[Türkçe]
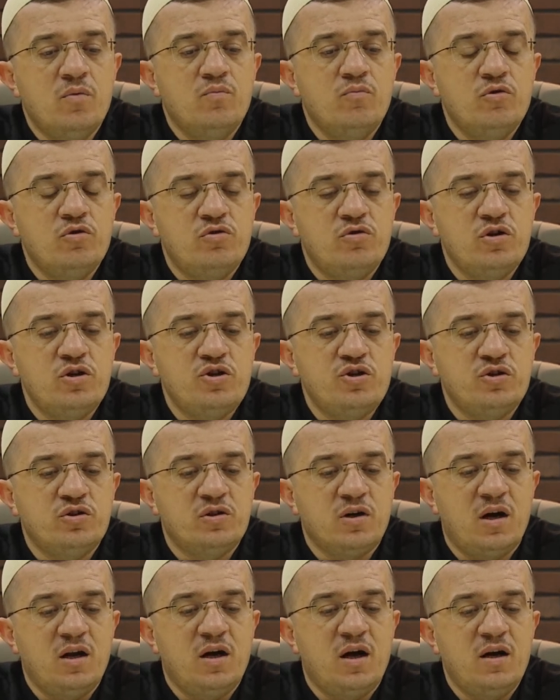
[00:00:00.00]
müthiş
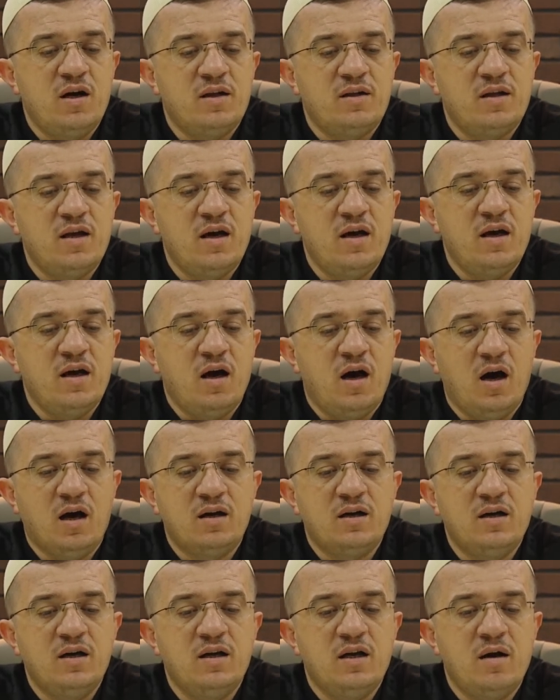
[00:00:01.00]
dalalete
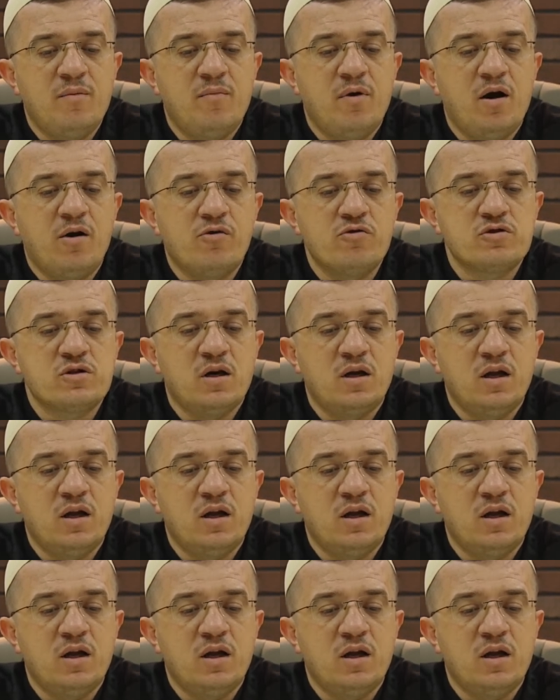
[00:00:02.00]
hakkıyla maruz